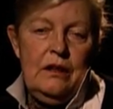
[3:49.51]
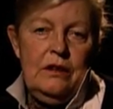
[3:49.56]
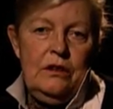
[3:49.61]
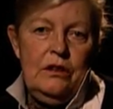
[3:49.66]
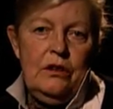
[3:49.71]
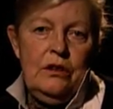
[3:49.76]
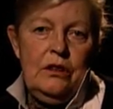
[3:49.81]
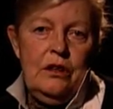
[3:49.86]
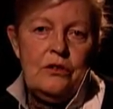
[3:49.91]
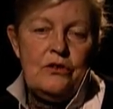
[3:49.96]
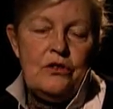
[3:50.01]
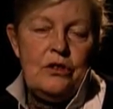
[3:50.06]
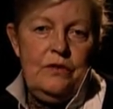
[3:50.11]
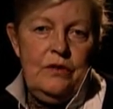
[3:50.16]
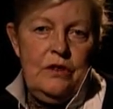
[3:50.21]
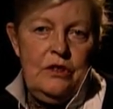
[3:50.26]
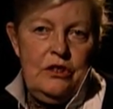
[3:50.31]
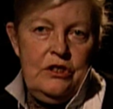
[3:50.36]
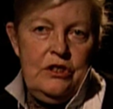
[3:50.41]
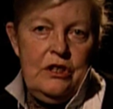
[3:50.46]
No i
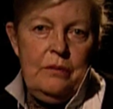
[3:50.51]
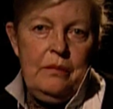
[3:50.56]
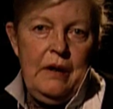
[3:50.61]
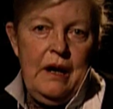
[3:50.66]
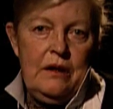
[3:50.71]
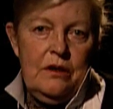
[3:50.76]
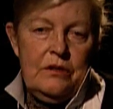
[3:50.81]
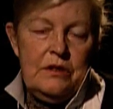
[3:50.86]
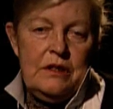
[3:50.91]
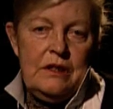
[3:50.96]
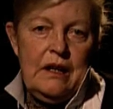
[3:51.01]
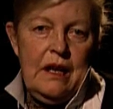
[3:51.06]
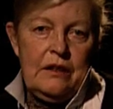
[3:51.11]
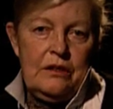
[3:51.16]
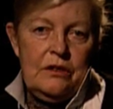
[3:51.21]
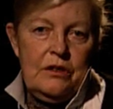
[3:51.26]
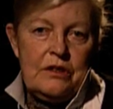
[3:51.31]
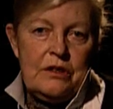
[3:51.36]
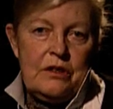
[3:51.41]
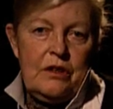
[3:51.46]
oczywiście, mając
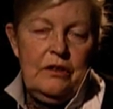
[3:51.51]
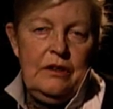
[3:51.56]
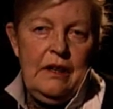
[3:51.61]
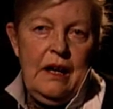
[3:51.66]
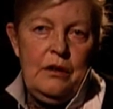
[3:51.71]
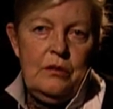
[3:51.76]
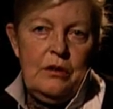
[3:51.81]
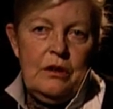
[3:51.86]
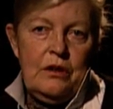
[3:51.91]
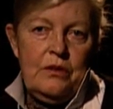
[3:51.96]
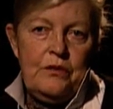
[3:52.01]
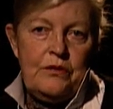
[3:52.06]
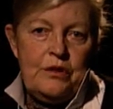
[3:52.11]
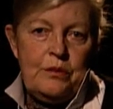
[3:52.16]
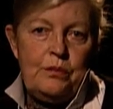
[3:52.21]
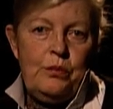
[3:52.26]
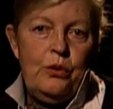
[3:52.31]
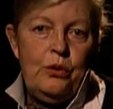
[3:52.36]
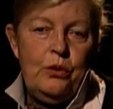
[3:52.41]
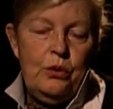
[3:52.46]
tak doskonałych
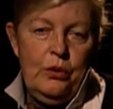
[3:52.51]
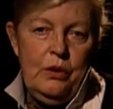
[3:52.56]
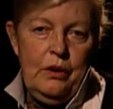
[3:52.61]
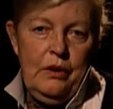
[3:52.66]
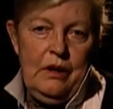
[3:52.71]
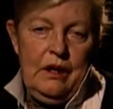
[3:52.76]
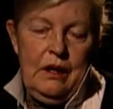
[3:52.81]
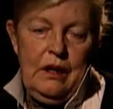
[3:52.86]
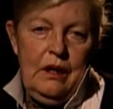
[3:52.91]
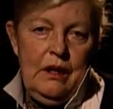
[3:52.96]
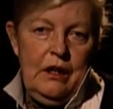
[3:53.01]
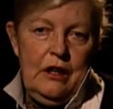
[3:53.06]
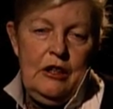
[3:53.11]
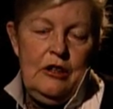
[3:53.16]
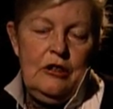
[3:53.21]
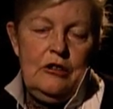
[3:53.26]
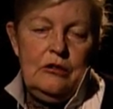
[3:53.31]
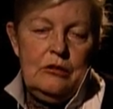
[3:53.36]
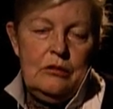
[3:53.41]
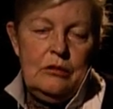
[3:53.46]

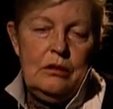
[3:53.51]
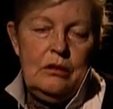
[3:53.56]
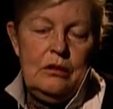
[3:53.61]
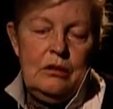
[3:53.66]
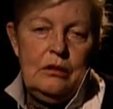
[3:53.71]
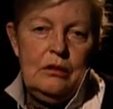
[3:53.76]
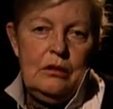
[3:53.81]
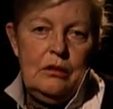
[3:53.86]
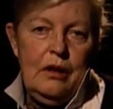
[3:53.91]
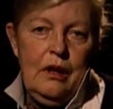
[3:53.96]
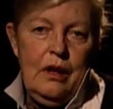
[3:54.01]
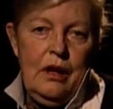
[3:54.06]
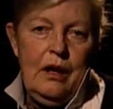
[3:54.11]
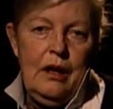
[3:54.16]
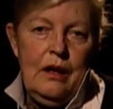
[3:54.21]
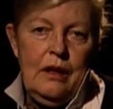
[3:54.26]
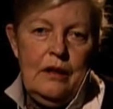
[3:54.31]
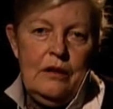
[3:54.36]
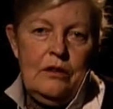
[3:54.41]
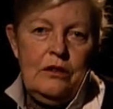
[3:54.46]

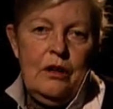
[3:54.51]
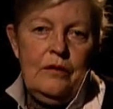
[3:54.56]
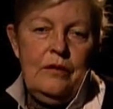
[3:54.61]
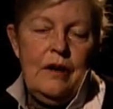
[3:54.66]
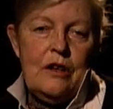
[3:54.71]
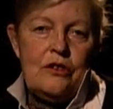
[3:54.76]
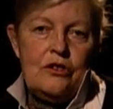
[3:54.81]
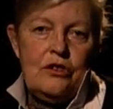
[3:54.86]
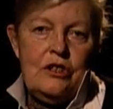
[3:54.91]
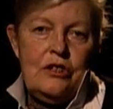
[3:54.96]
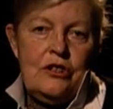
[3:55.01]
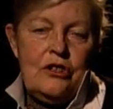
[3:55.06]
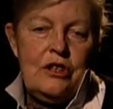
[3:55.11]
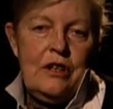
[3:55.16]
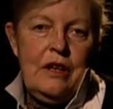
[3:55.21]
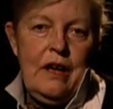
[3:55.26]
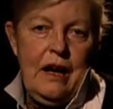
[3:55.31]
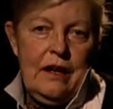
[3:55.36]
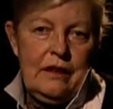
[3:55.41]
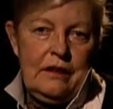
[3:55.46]

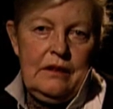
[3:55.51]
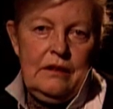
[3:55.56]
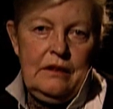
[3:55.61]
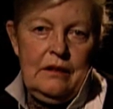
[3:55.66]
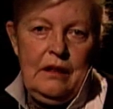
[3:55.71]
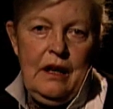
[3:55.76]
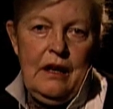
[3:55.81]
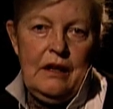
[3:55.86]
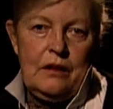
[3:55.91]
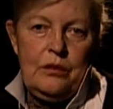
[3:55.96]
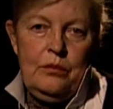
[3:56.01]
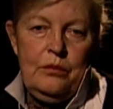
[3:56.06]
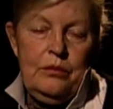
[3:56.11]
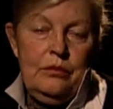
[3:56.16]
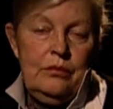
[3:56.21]
współtowarzyszy jak, jak